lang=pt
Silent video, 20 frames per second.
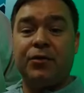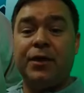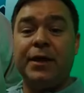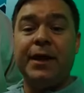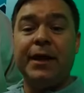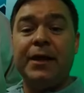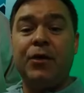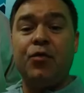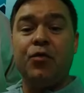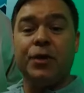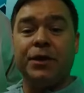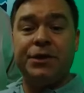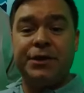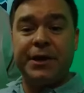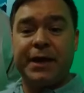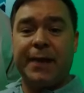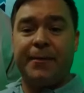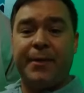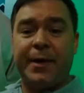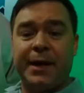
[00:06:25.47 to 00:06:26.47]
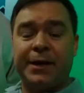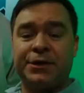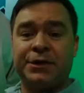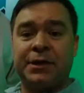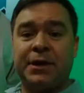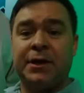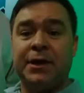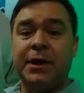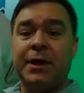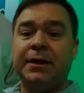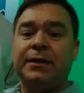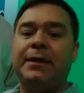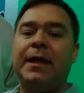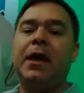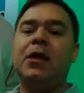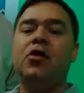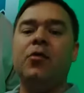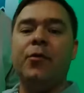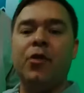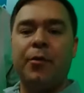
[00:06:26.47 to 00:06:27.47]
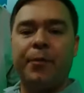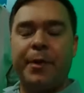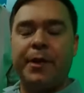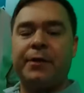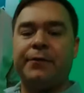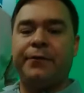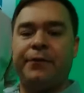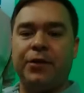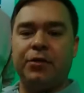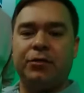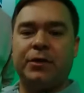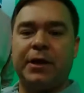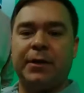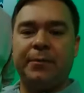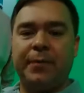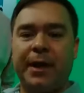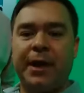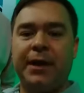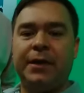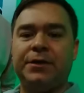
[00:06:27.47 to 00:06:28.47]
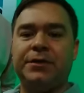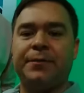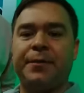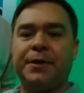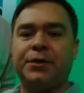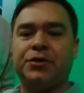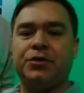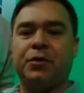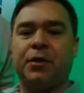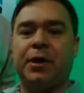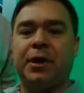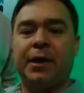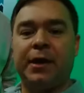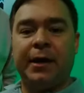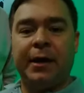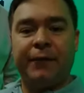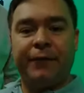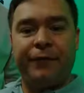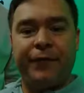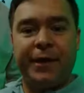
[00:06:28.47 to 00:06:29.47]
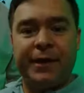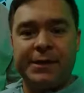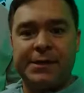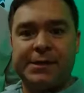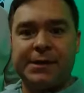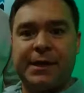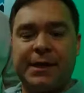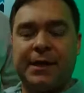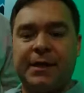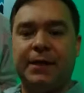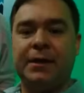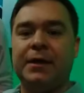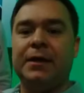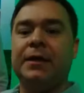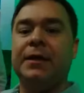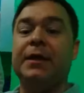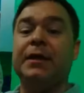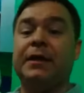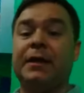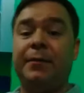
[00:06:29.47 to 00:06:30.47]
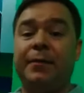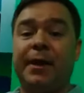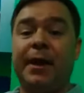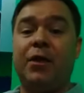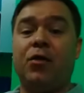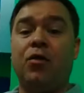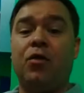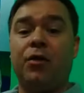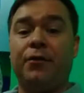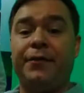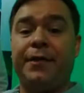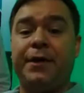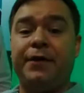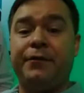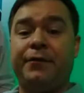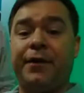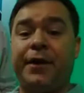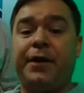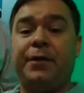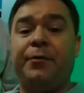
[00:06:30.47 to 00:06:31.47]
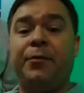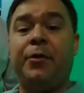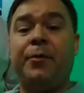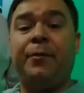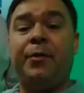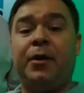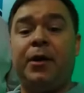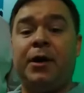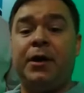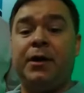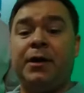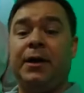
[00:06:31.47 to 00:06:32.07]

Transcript: e curtir a página. Tem o meu perfil também de pessoa eh, física, que também é o Rodrigo Faene Popó.